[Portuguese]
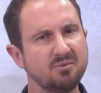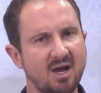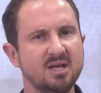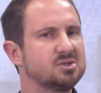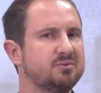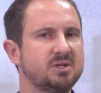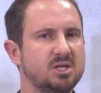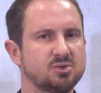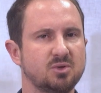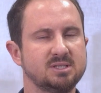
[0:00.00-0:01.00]
Não vá resolver
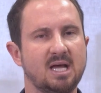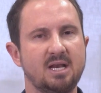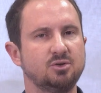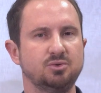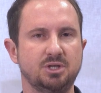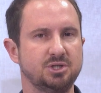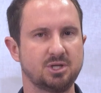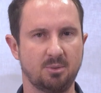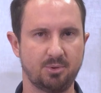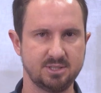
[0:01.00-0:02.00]
questões da área
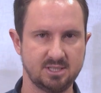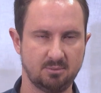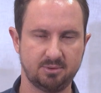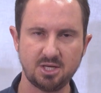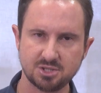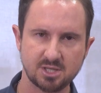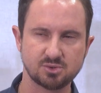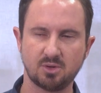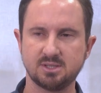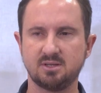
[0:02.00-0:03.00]
jurídica, por exemplo. Deixe
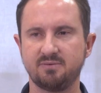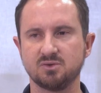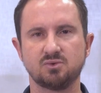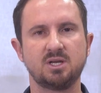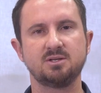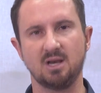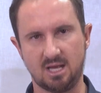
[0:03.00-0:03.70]
questões de defensoria de